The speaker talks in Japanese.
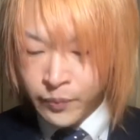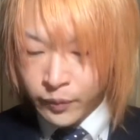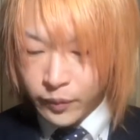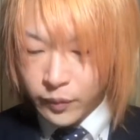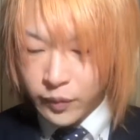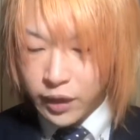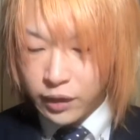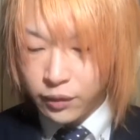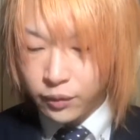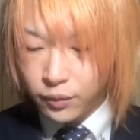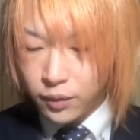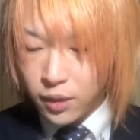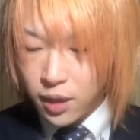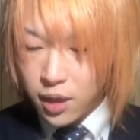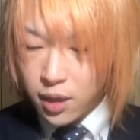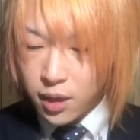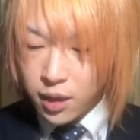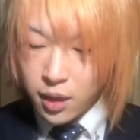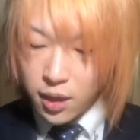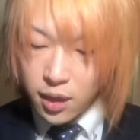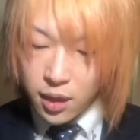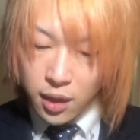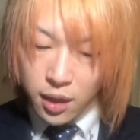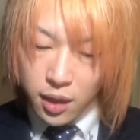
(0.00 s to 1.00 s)
なので、
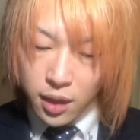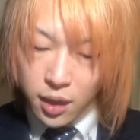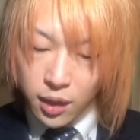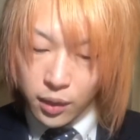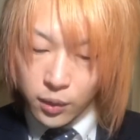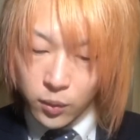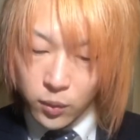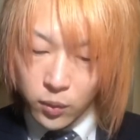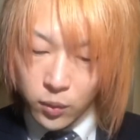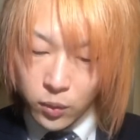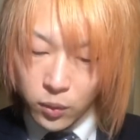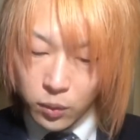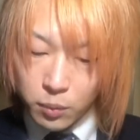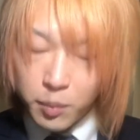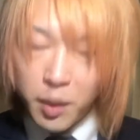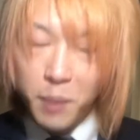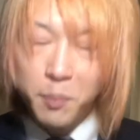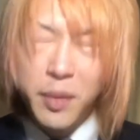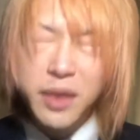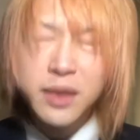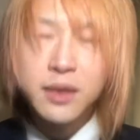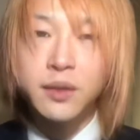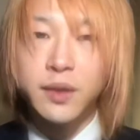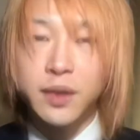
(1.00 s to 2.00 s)

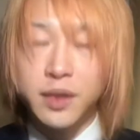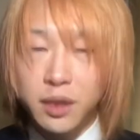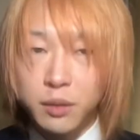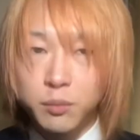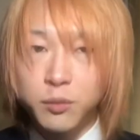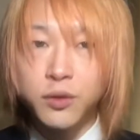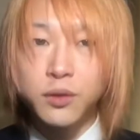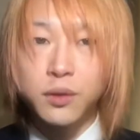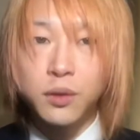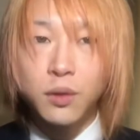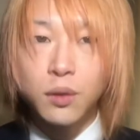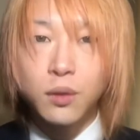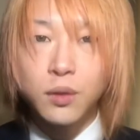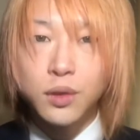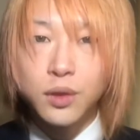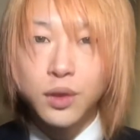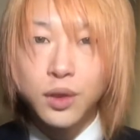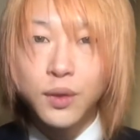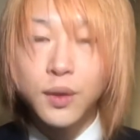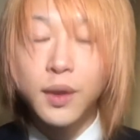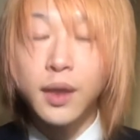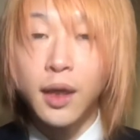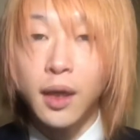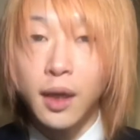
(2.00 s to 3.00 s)
まずは自分の
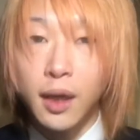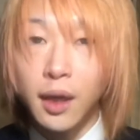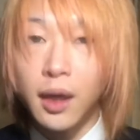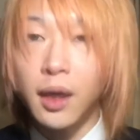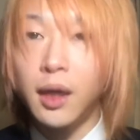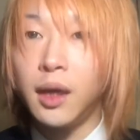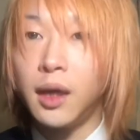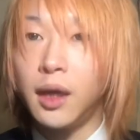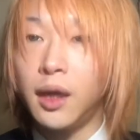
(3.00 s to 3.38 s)
周囲から、